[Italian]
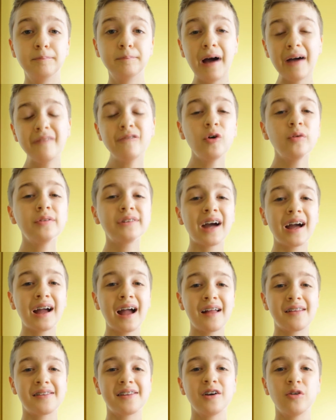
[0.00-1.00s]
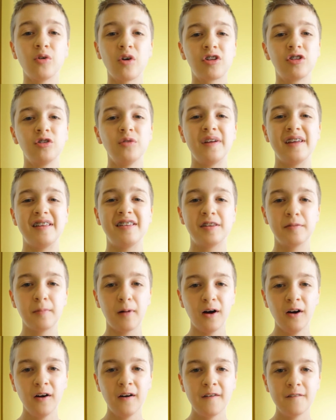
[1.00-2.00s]
Benvenuti ragazzi in questo
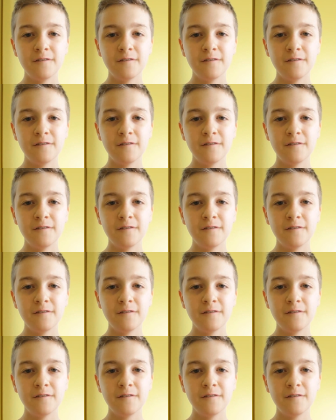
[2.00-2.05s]
nuovissimo